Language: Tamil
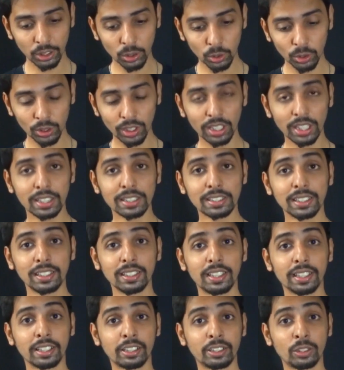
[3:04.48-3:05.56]
டெஸ்ட்டு கொடுக்குற
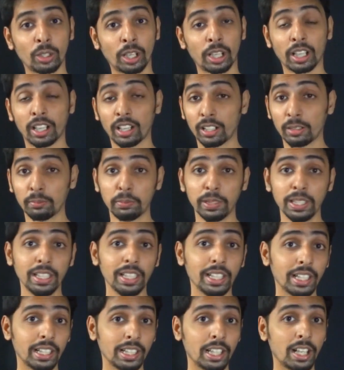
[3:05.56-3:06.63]
ரிசல்ட்டுக்கான
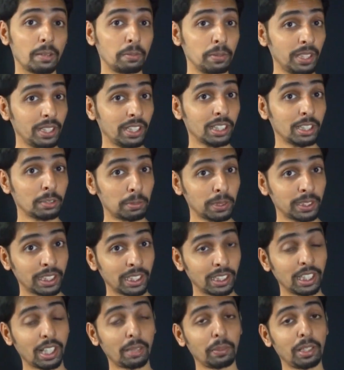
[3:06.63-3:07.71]
மீனிங் என்ன அப்படின்றத பற்றி
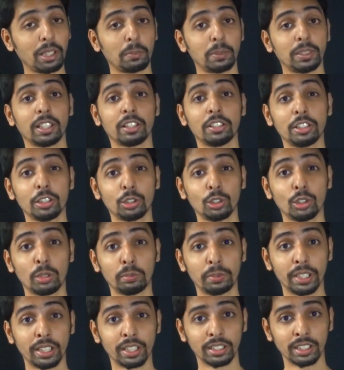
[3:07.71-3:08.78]
எல்லாமே நம்ம தெரிஞ்சுக்கணும்
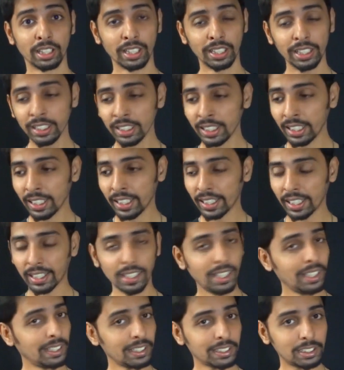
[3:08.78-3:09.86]
அப்படின்றதுனால
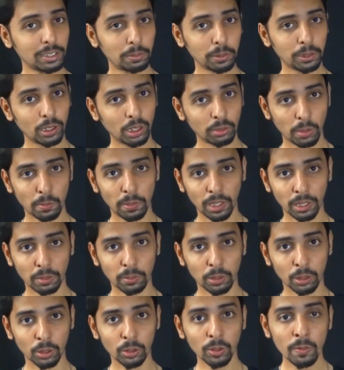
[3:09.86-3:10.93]
எல்லா டெஸ்ட்டை பற்றியும் நம்ம பார்க்க
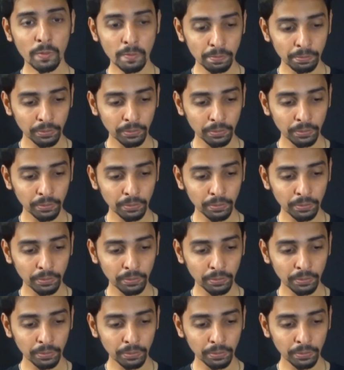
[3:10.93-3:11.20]
மாட்டோம்